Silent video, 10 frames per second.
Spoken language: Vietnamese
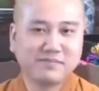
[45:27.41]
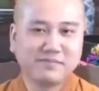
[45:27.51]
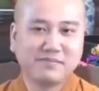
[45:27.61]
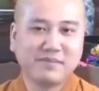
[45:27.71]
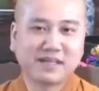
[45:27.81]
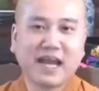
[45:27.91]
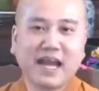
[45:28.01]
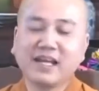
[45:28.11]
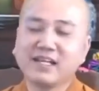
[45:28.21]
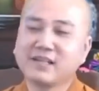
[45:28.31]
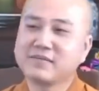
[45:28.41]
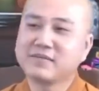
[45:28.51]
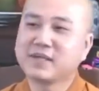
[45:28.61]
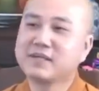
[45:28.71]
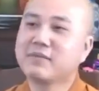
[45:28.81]
mà kể trong
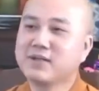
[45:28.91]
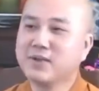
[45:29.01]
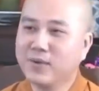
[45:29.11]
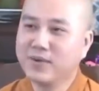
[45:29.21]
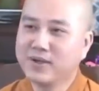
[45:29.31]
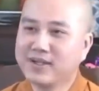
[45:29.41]
kinh bách vụ đó